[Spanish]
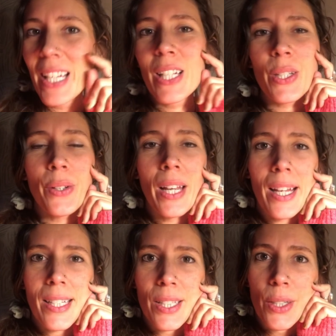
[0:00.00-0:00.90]
Son
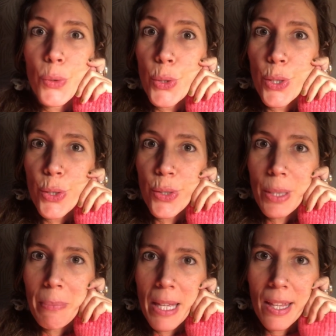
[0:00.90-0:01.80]
las ocho
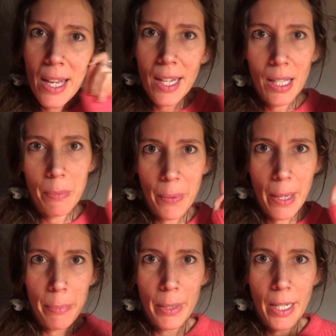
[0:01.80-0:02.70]
y media y me voy
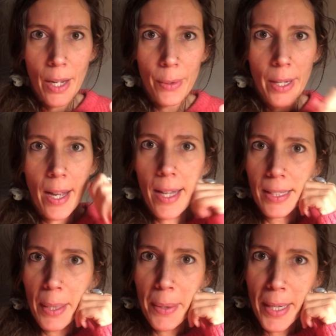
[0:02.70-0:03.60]
a poner ahora a
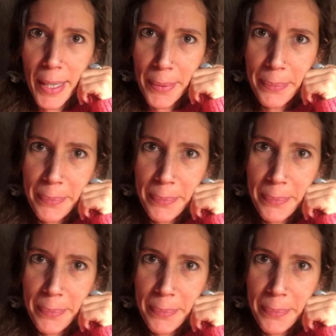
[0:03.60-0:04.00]
trabajar.